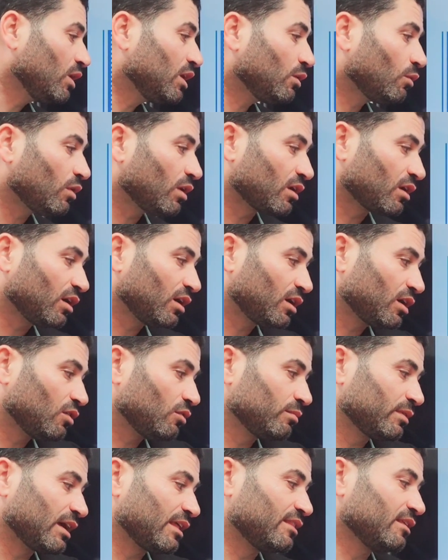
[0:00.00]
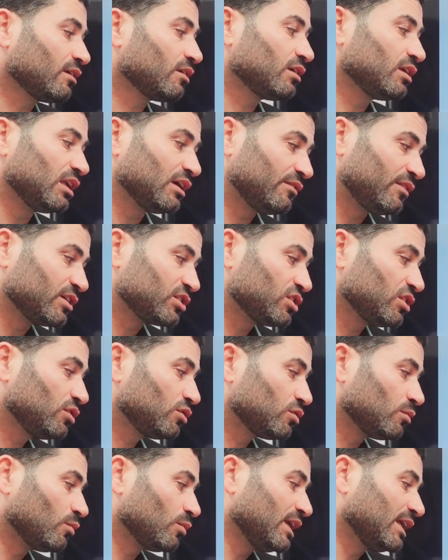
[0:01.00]
ولو أراكهم كثيرا
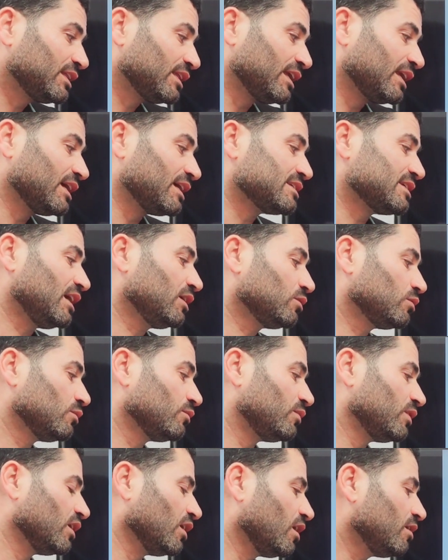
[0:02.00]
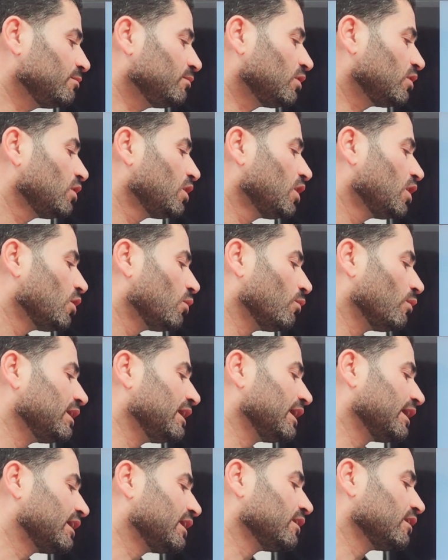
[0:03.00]
لفشلتم ولتنازعتم في الأمر
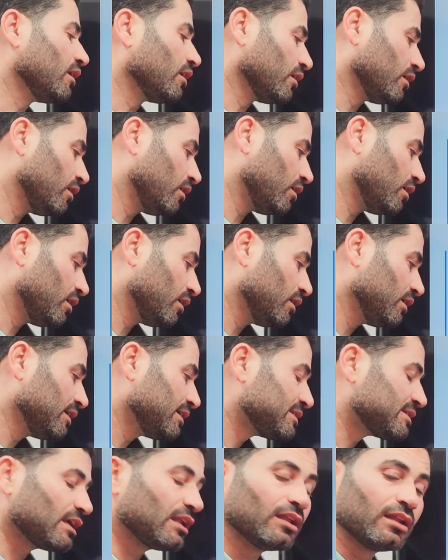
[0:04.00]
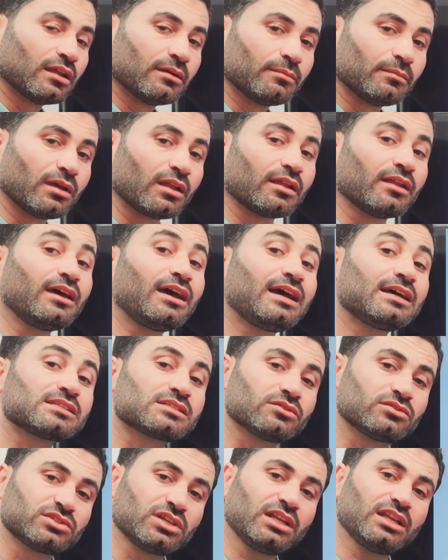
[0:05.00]
ولكن الله سلم الله
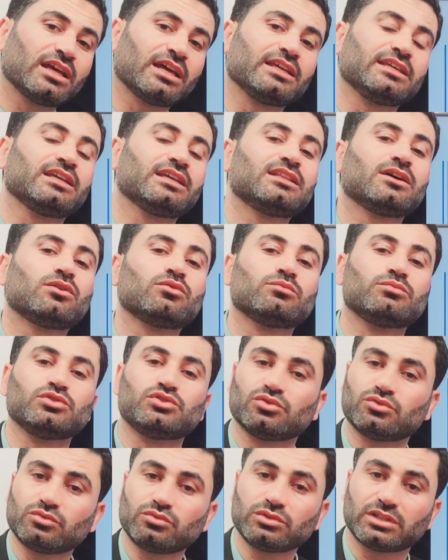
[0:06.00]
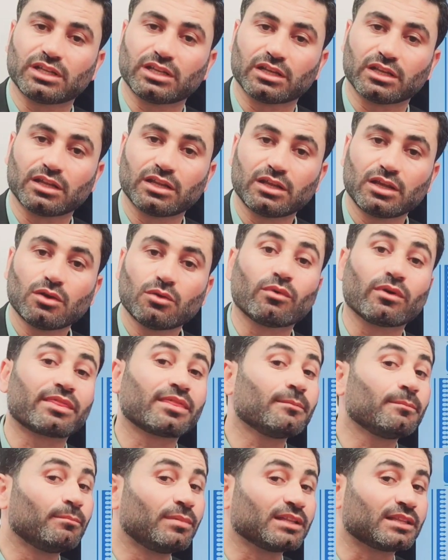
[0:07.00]
عز وجل أيده بجنود
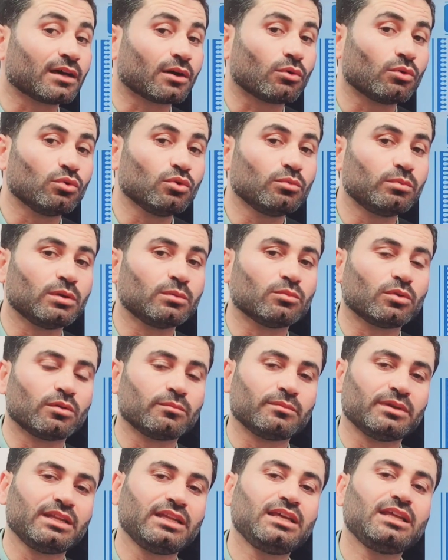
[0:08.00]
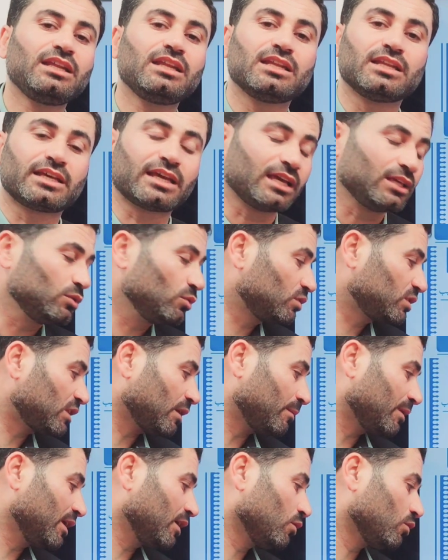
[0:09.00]
وثبت قلوب المؤمنين لكي
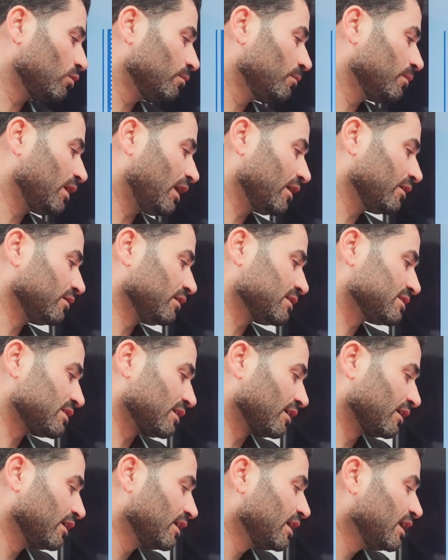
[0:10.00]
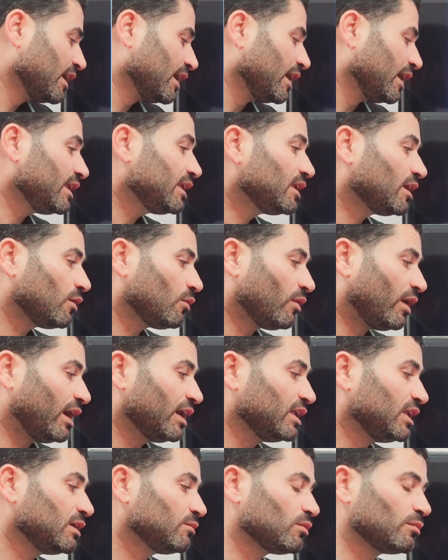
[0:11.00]
يكتب لهم النصر إنه
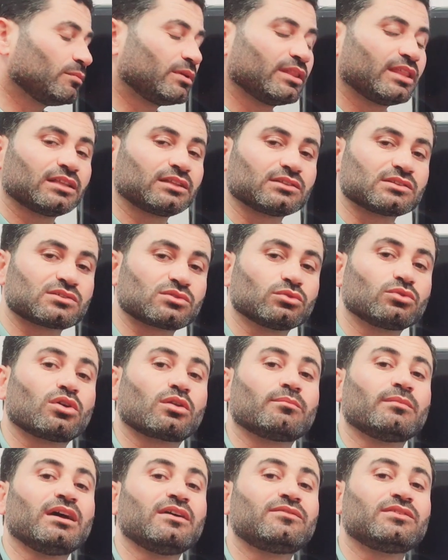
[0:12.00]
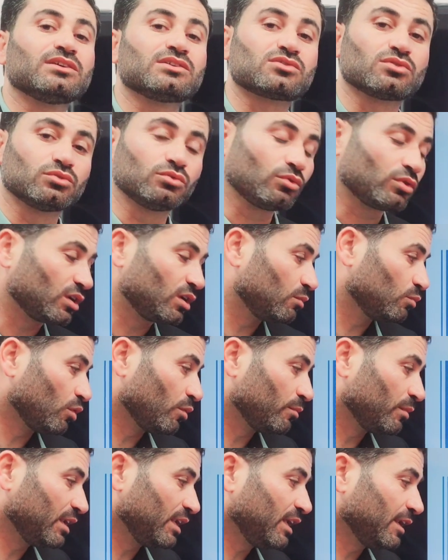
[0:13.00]
عليم بذات الصدور ما في صدور
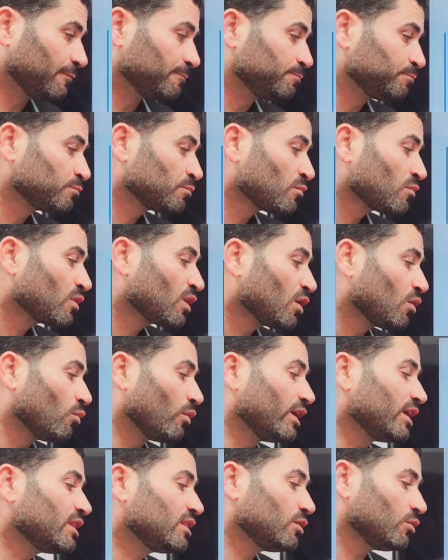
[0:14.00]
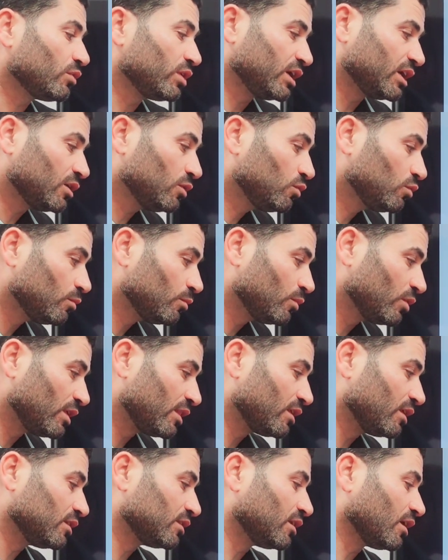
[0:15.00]
المؤمنين وإذ يريكهم
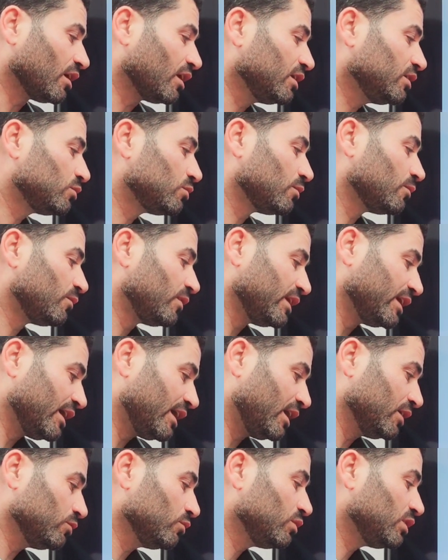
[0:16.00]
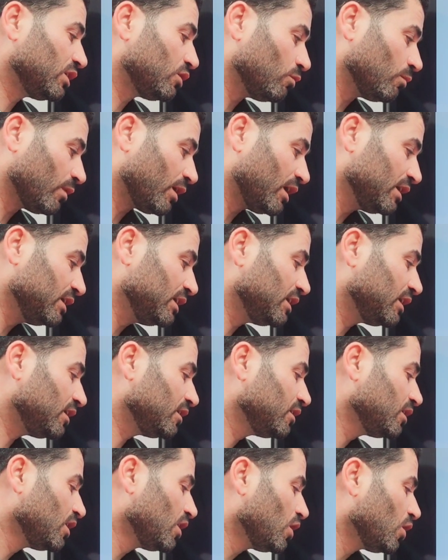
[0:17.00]
إذا التقيتم في أعينكم
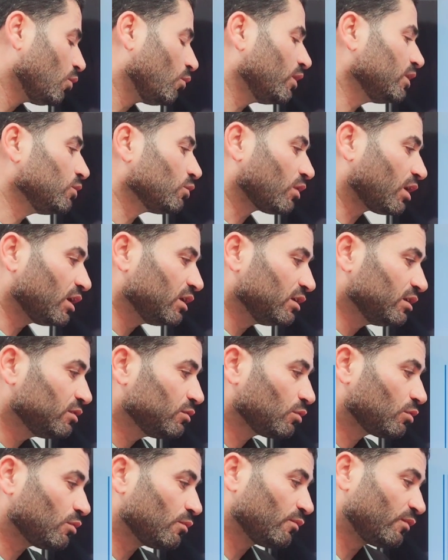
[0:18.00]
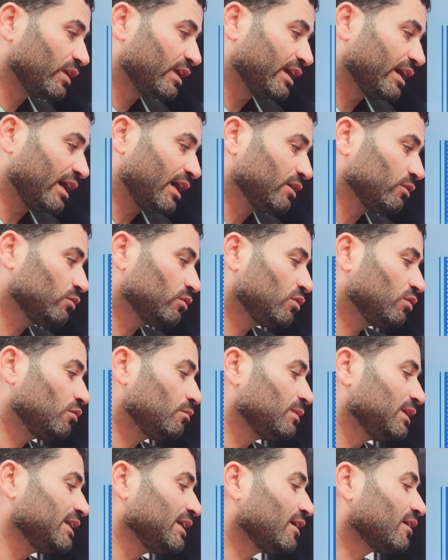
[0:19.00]
قليلا ويقللكم في
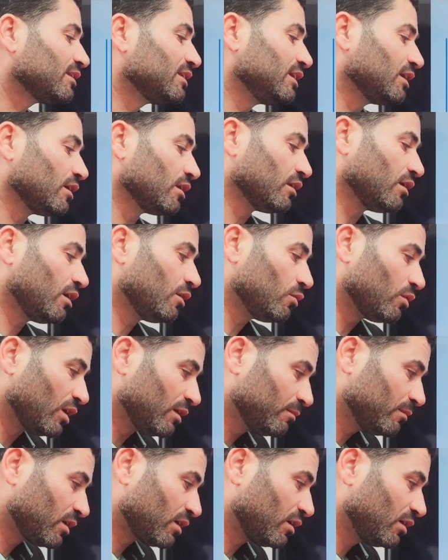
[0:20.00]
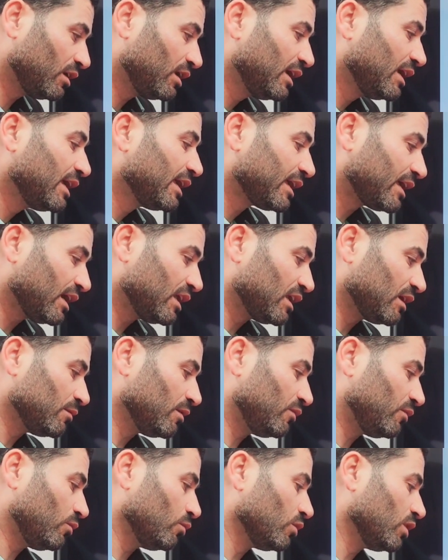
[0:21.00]
أعينهم ليقضي الله أمرا كان
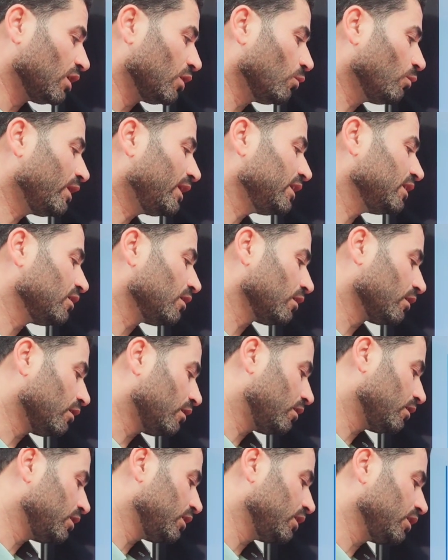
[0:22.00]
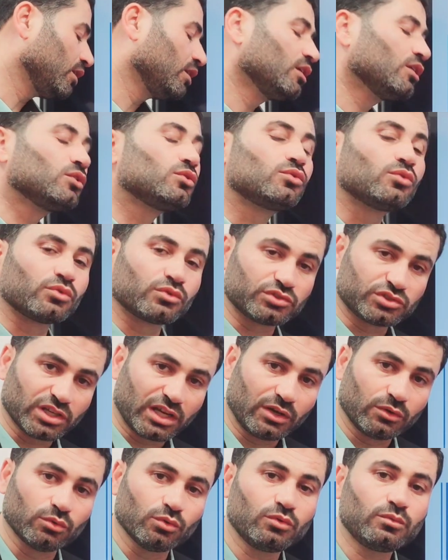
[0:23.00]
مفعولا وإلى الله
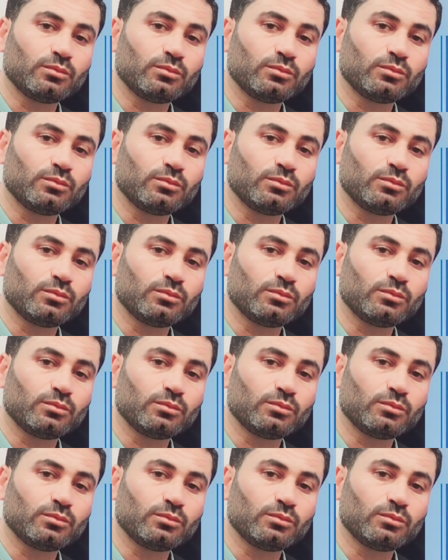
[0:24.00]
ترجع